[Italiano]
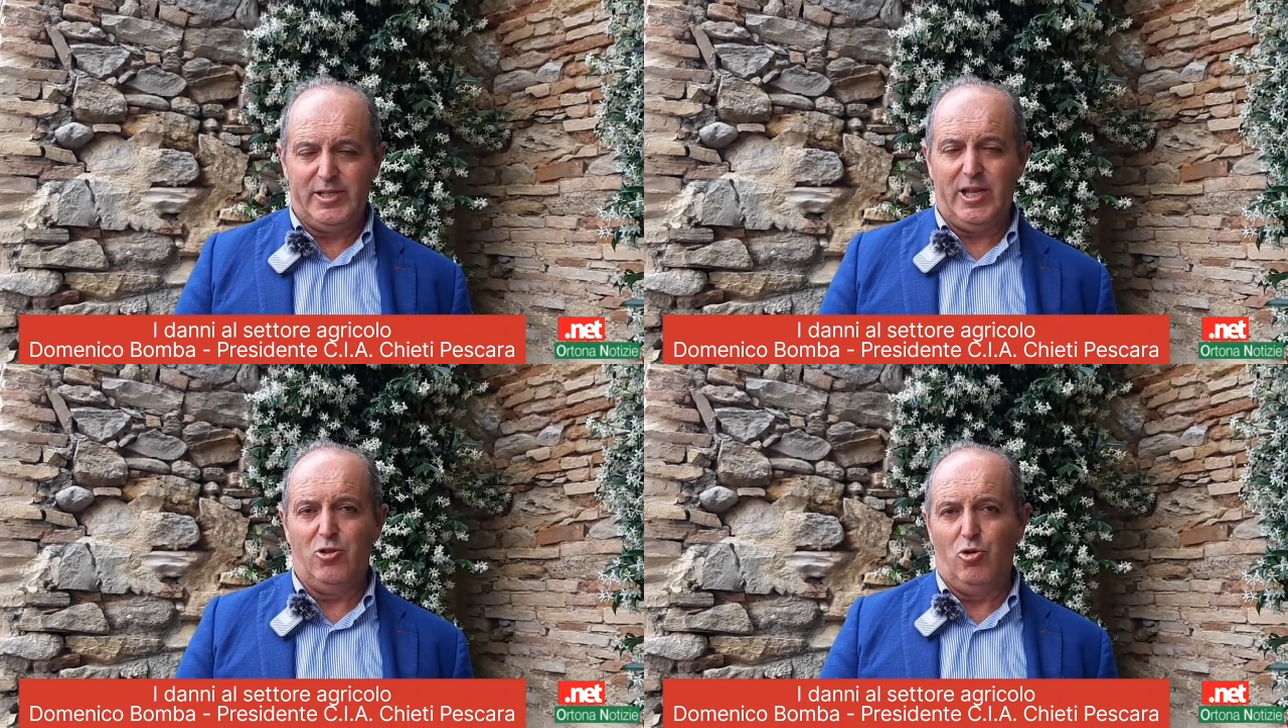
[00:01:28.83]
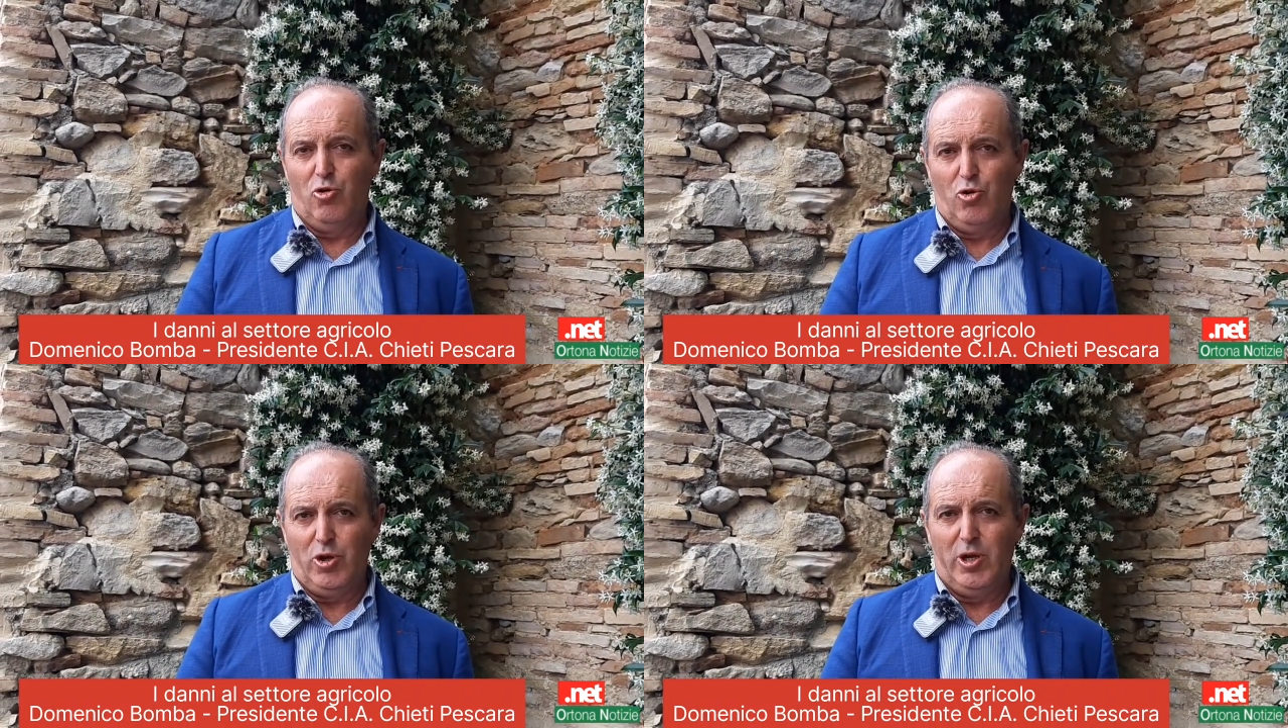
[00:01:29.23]
essendo
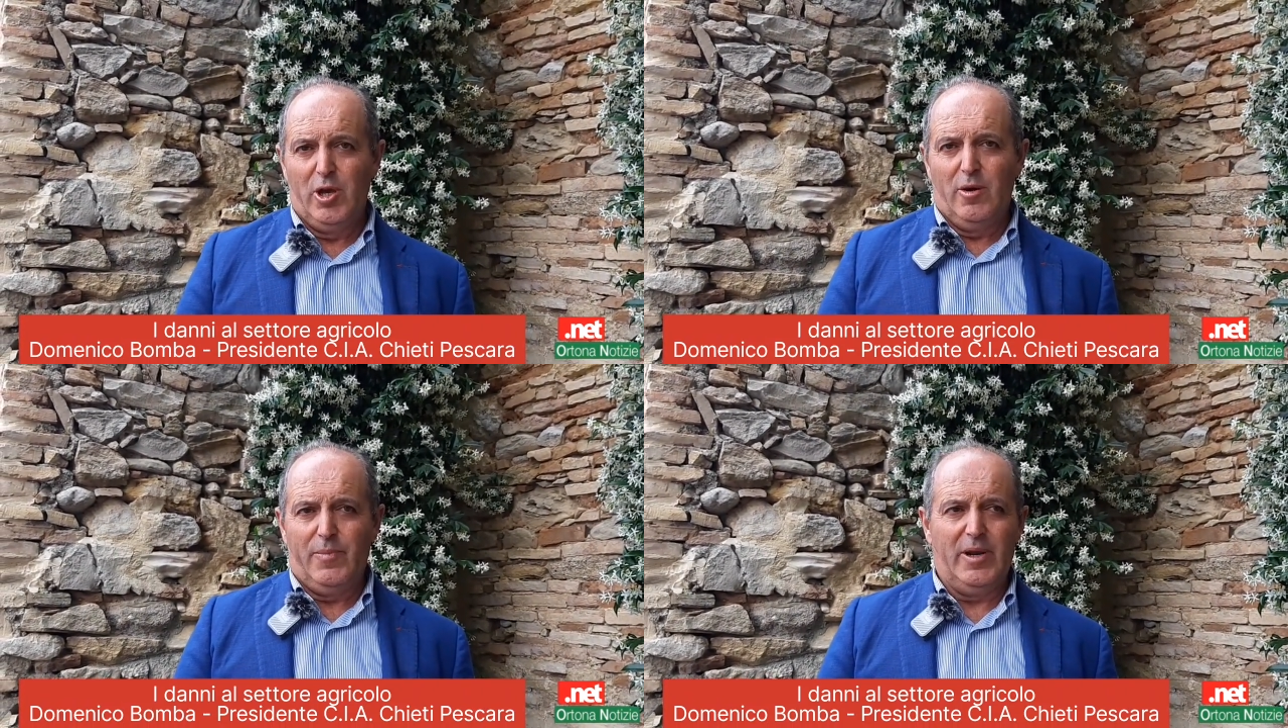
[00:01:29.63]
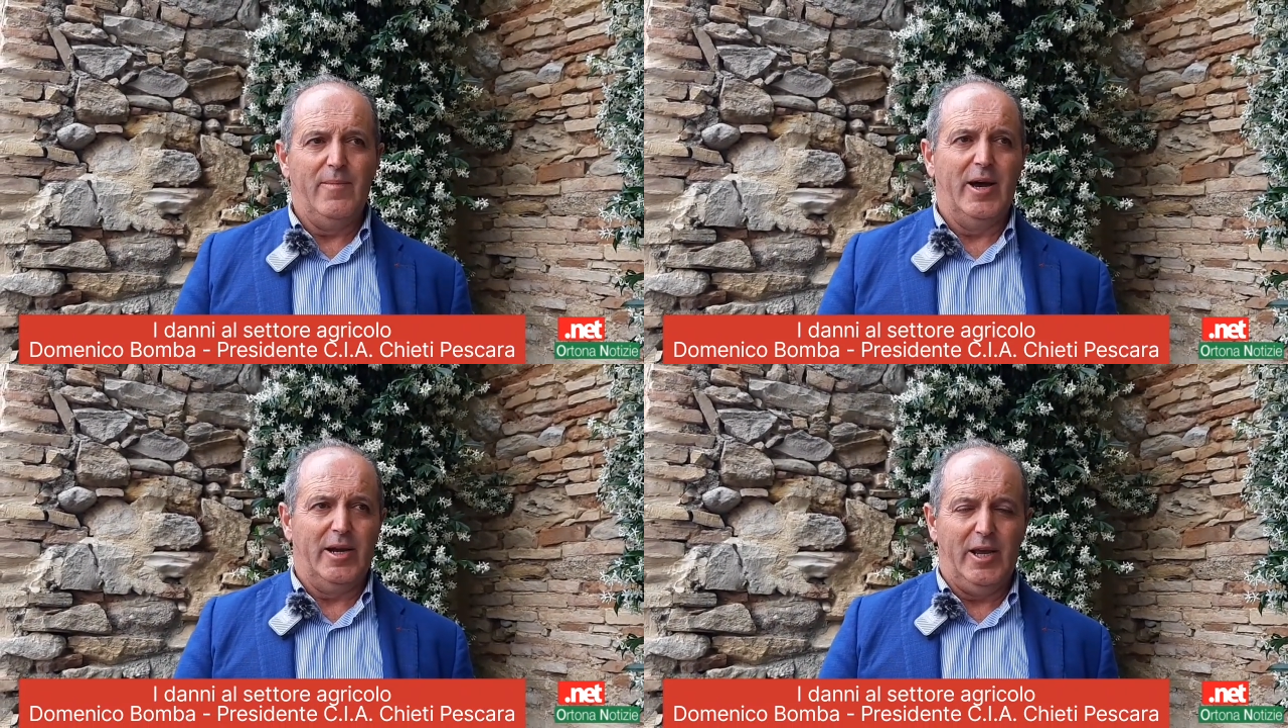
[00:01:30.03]
noi
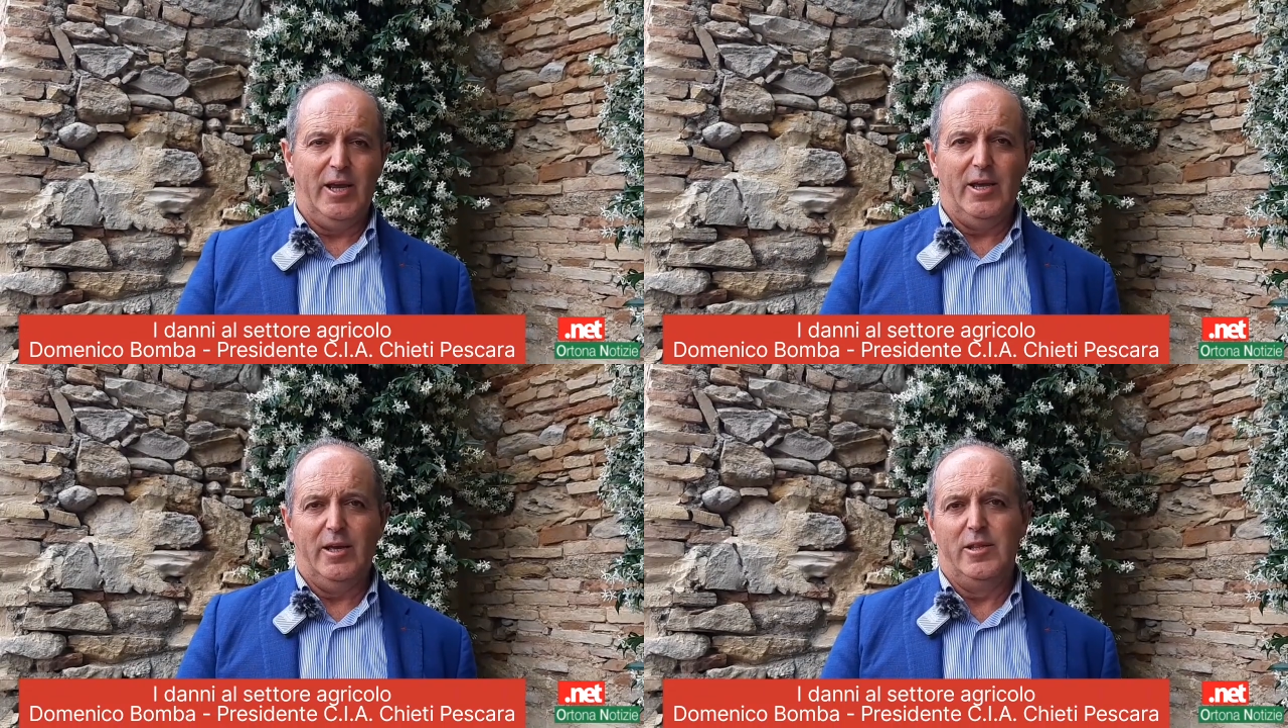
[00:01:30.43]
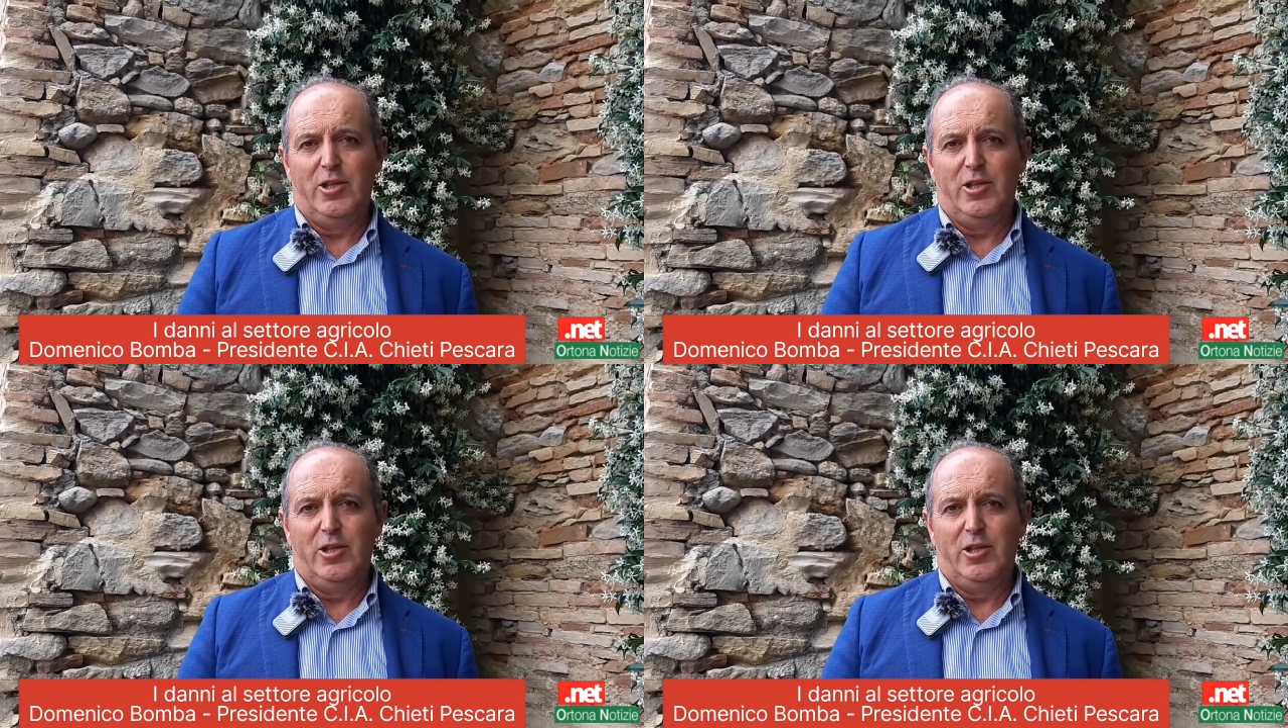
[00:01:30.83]
prima che eh,